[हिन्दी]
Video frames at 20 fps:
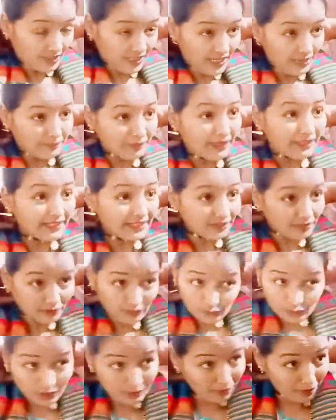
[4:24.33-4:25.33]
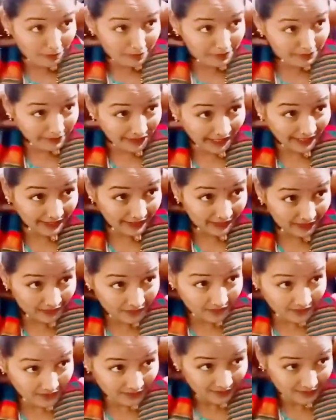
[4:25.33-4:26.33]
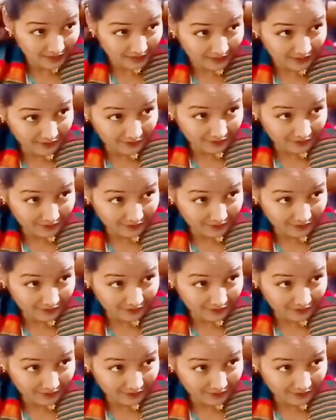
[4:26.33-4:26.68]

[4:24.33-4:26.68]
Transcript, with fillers: क्या नकुल मम्मी बिहान है हम्म